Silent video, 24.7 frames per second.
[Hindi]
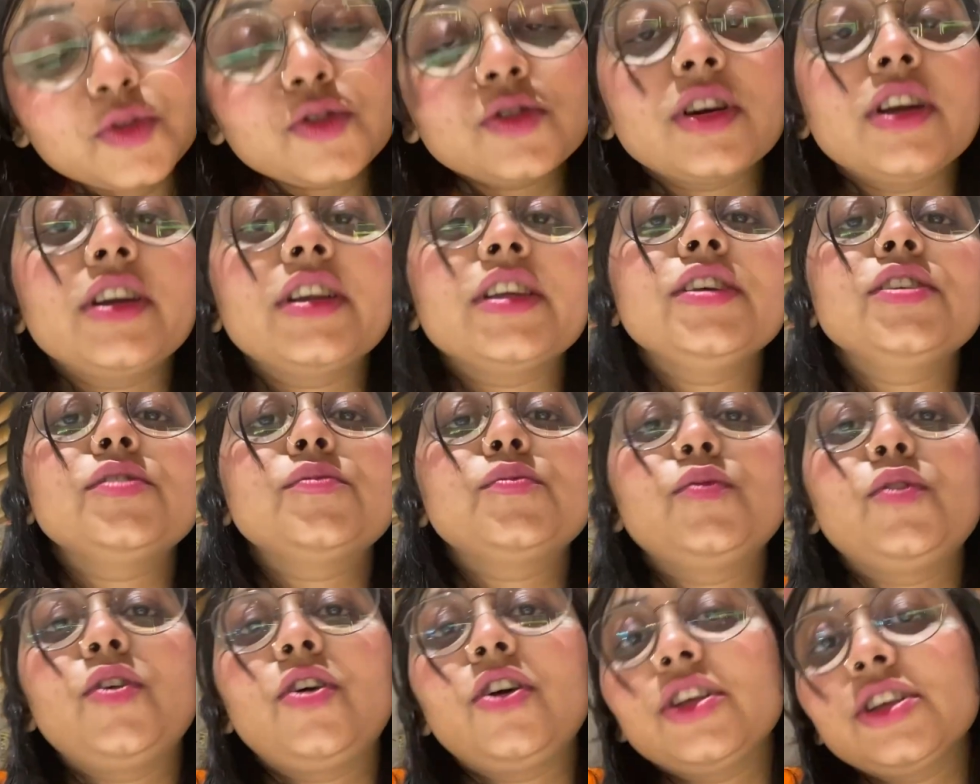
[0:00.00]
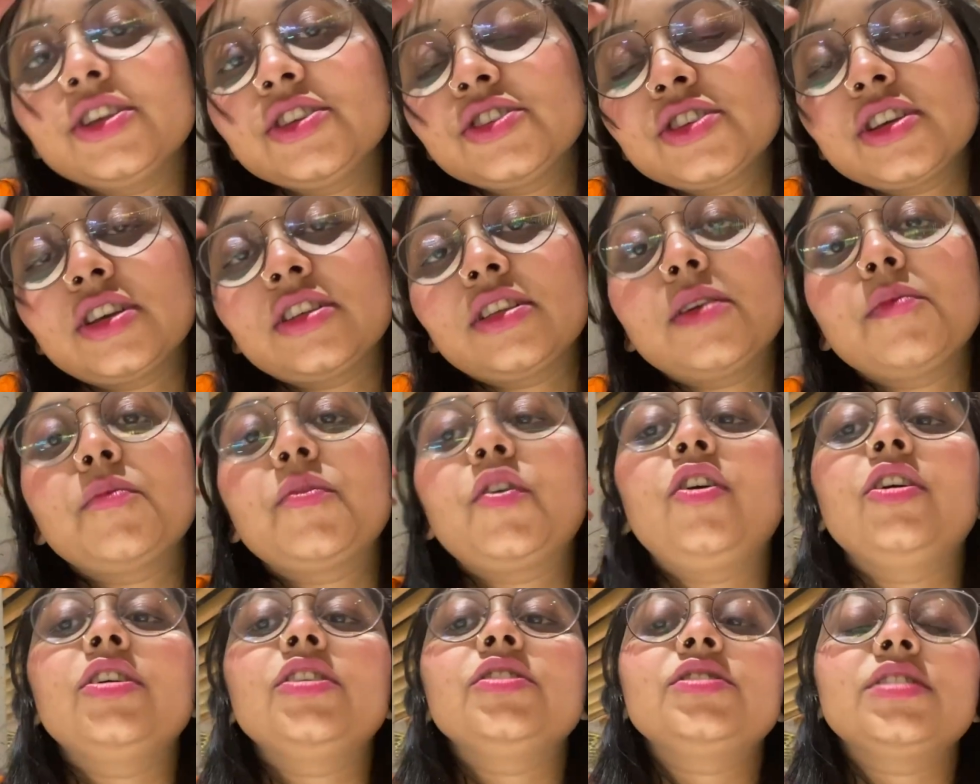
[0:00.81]
उसका टेस्ट बहुत अच्छा था
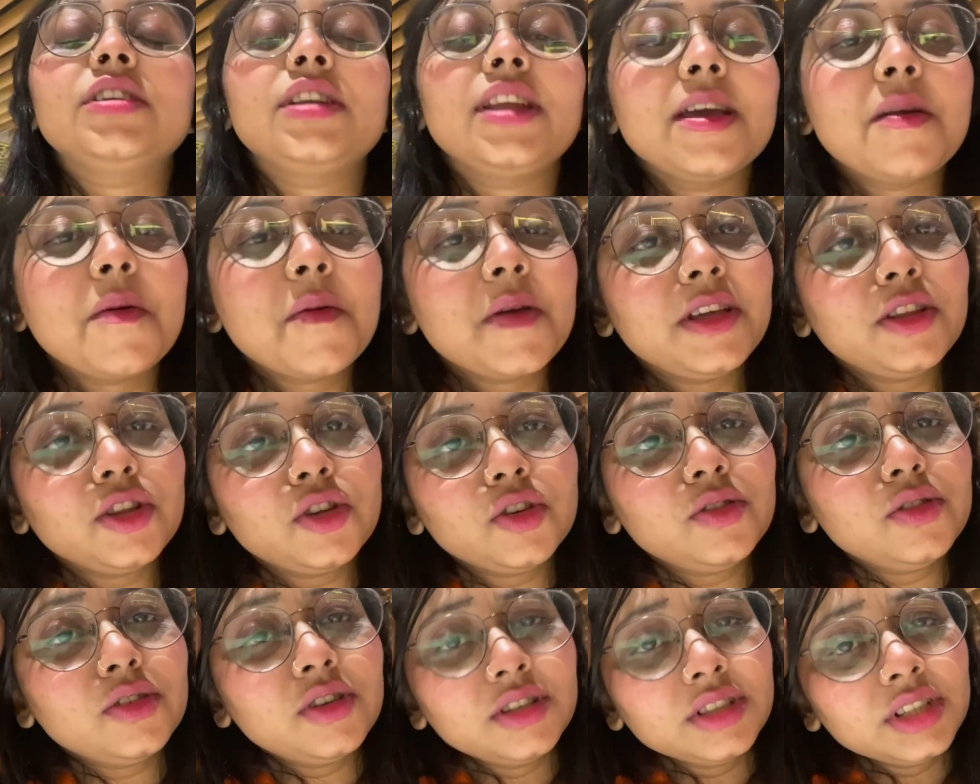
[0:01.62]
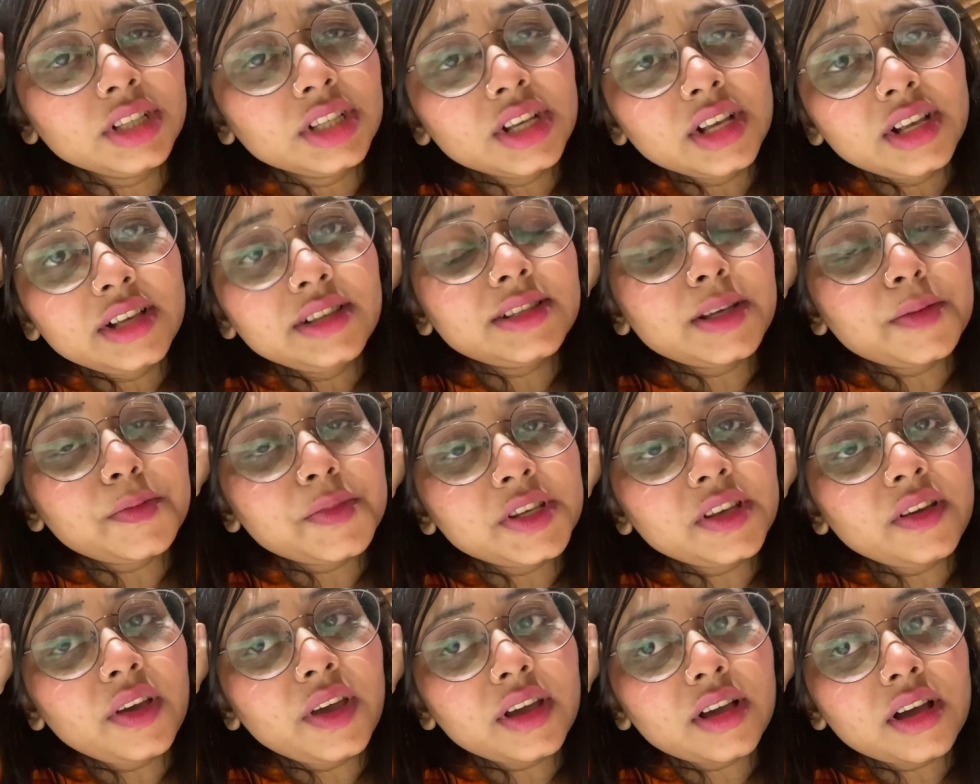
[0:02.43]
बहुत अच्छा लाइक मैंने तो
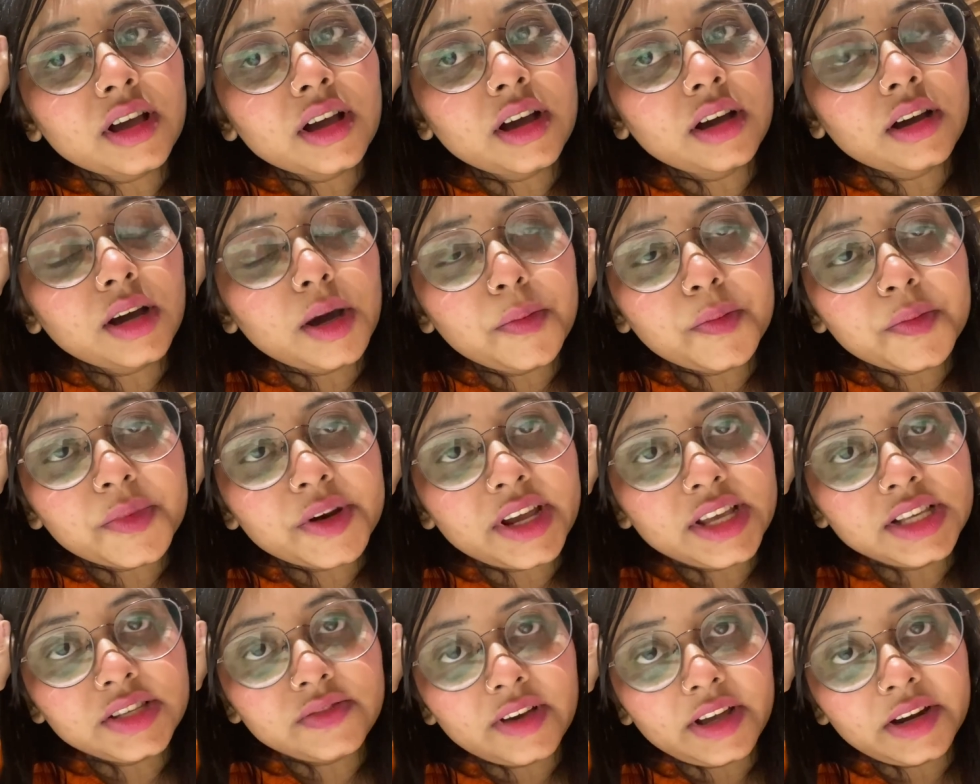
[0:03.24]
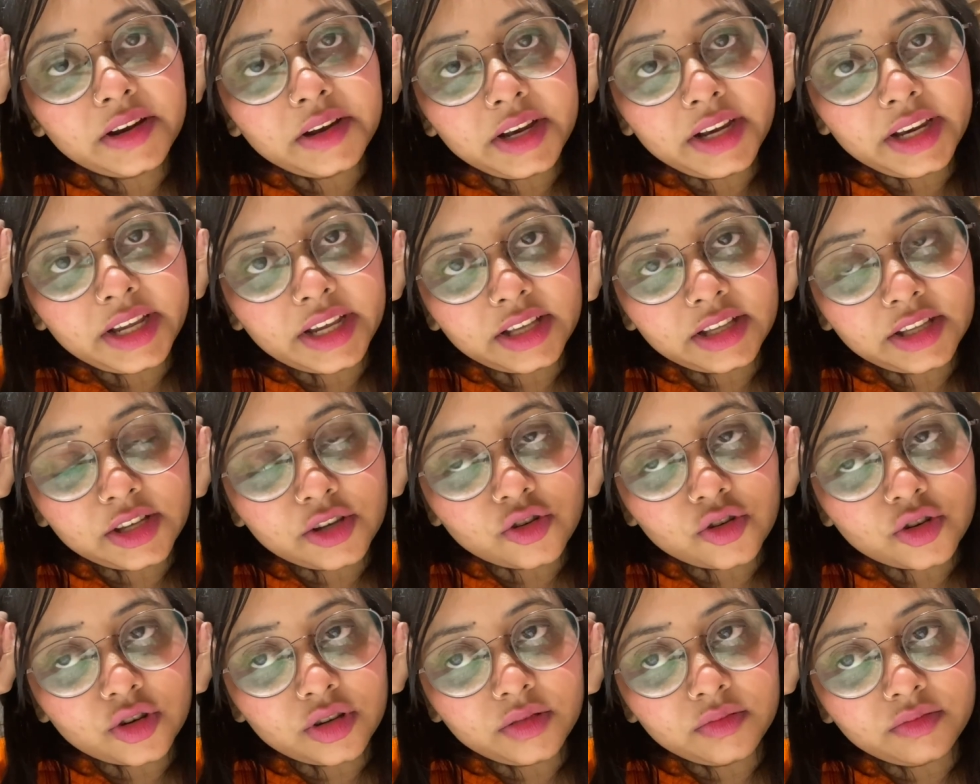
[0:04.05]
सबसे कम प्राइस वाले लिए थे
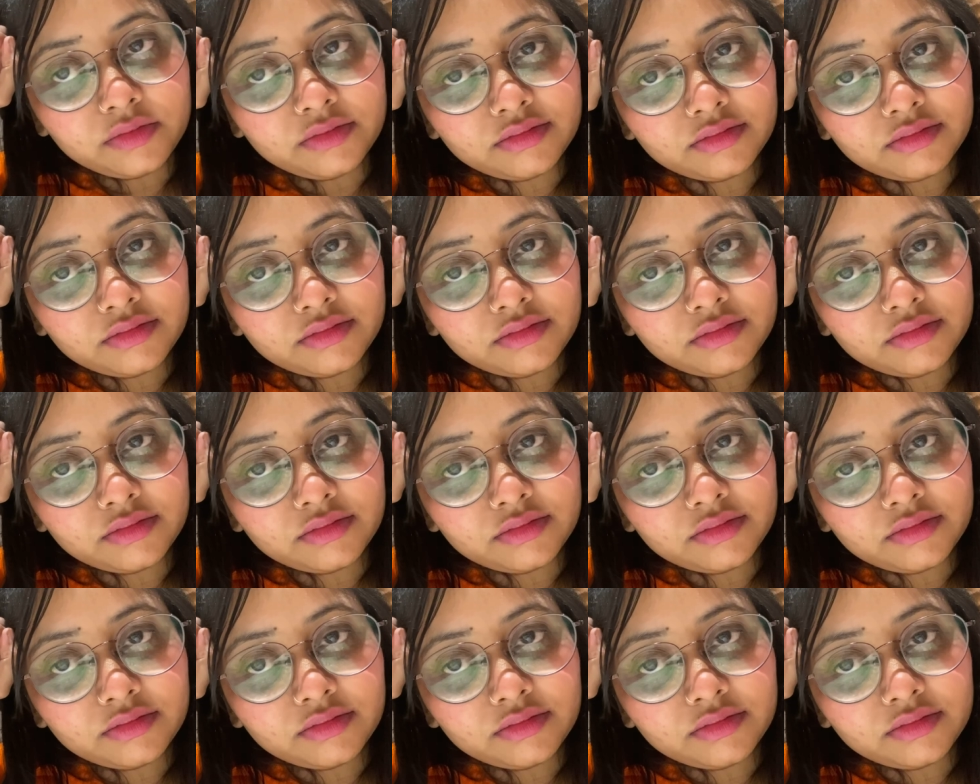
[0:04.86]
क्योंकि